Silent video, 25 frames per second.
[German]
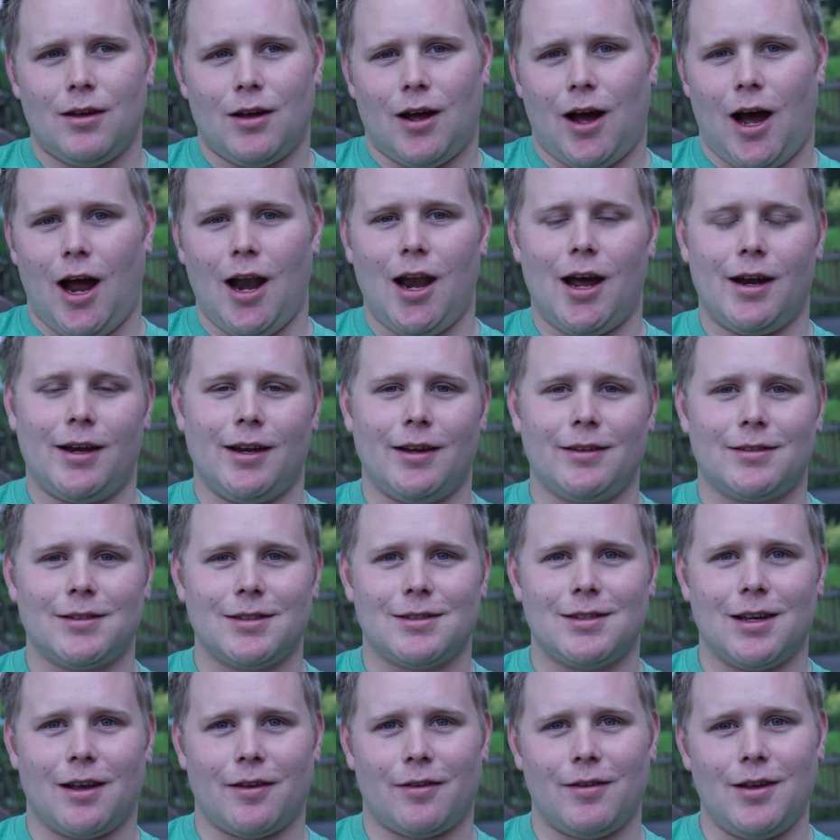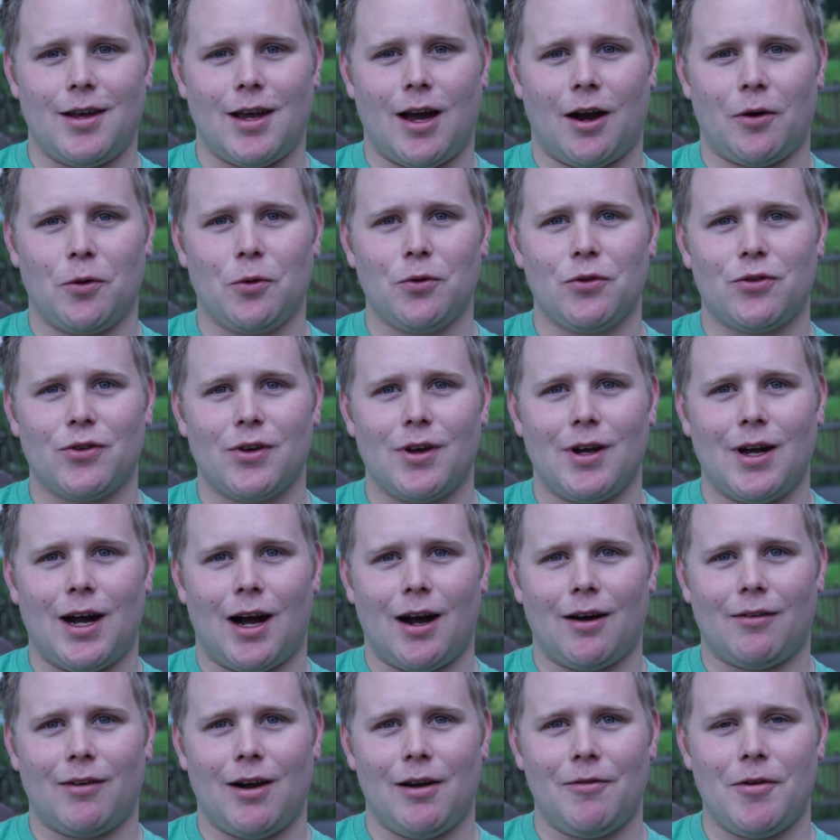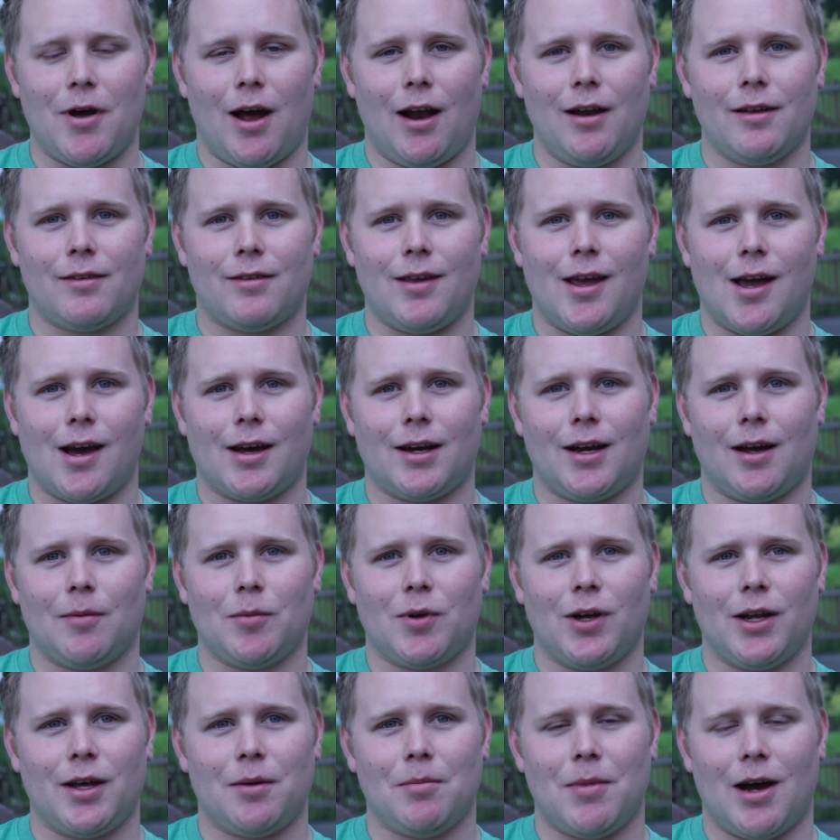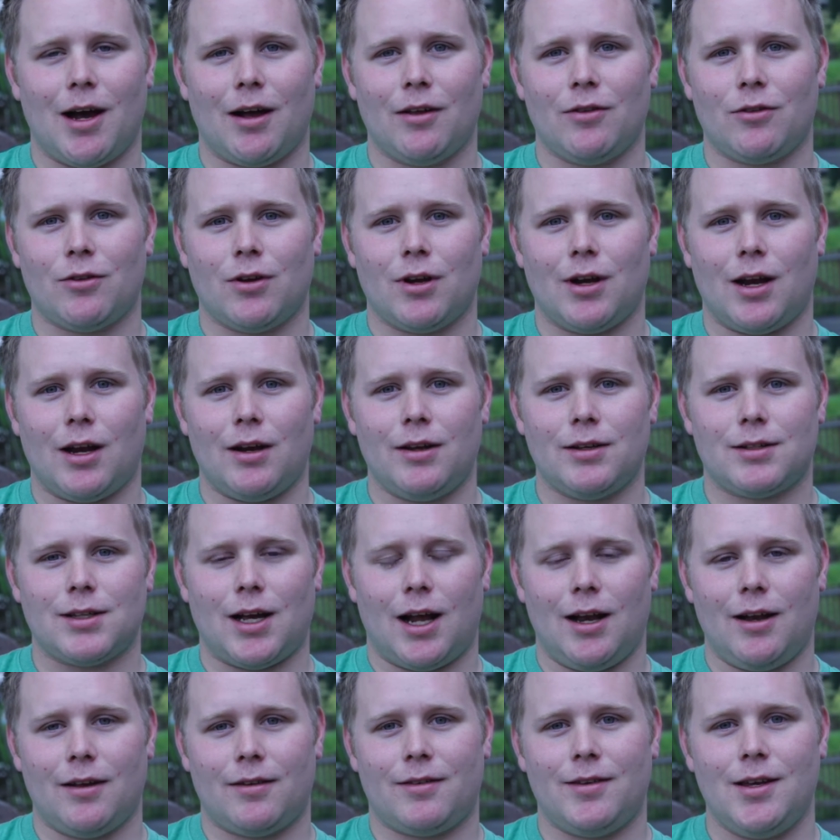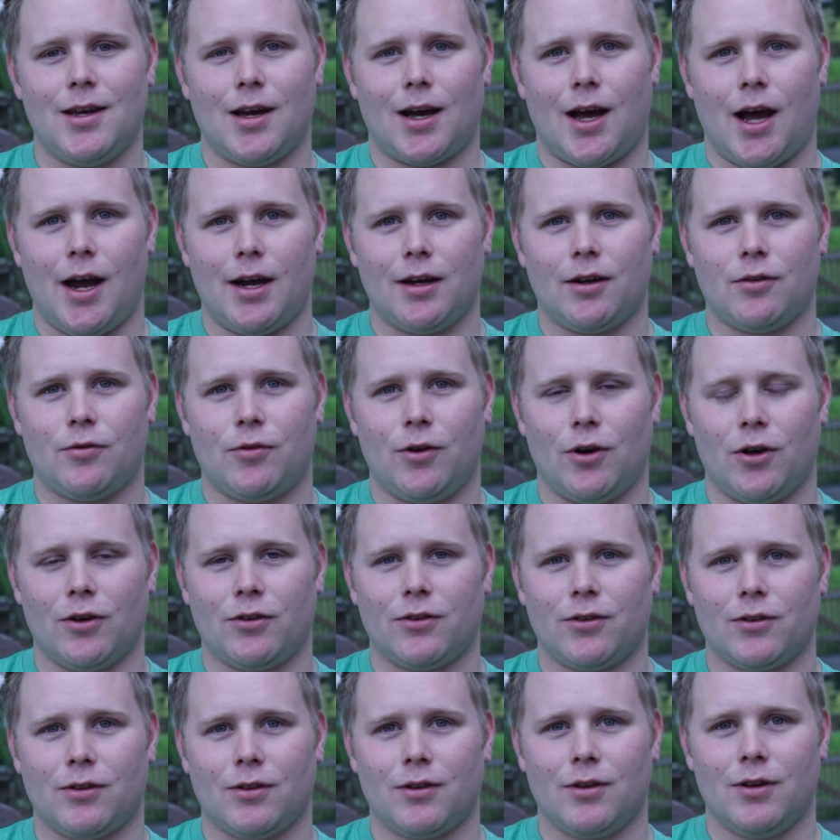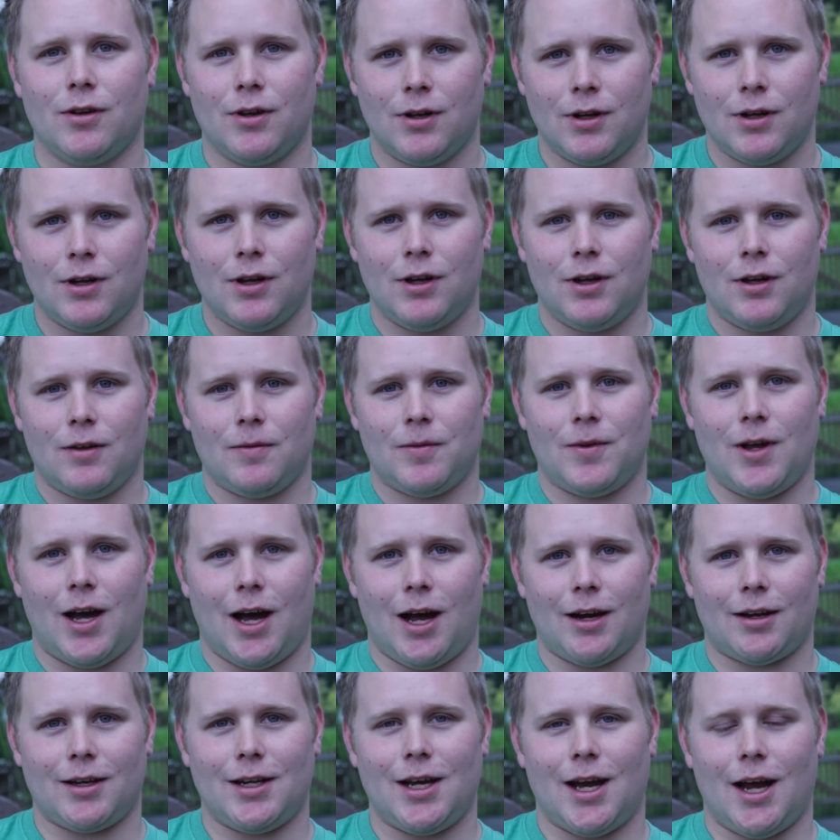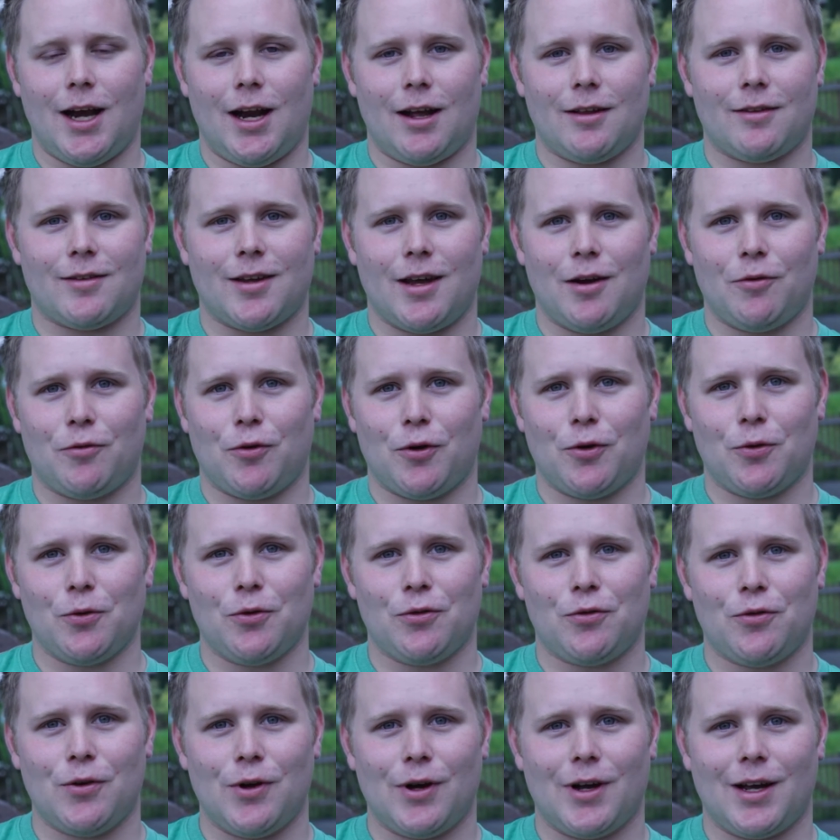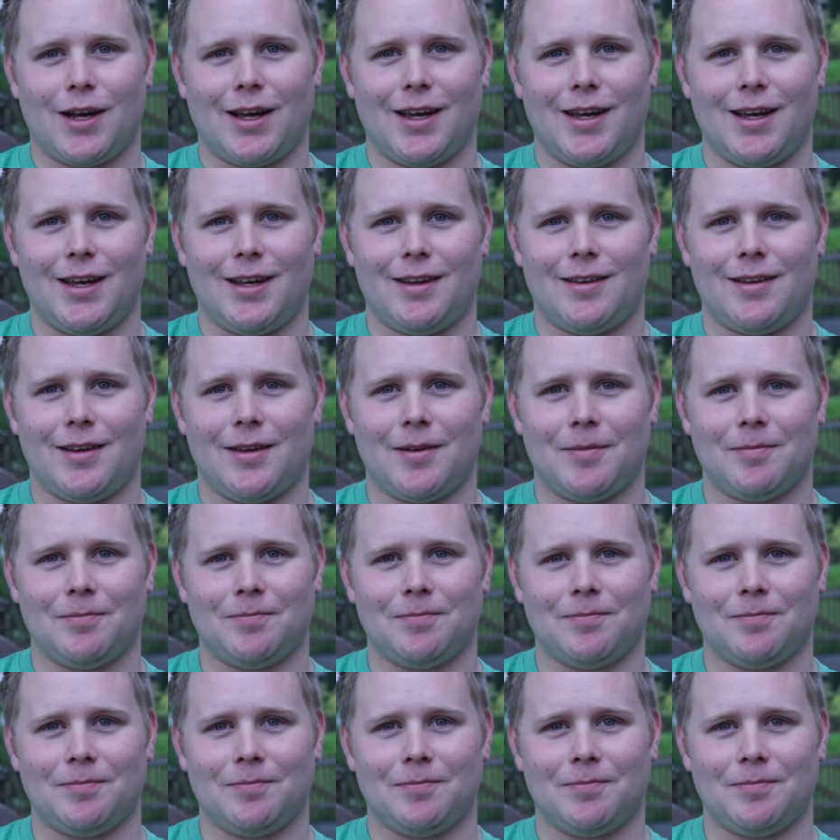Allerdings ist das nicht an uns gegangen, weil wir alles ehrenamtlich machen, sondern ist alles hier reingeflossen. Da hat nie einer einen Cent von uns für gekriegt.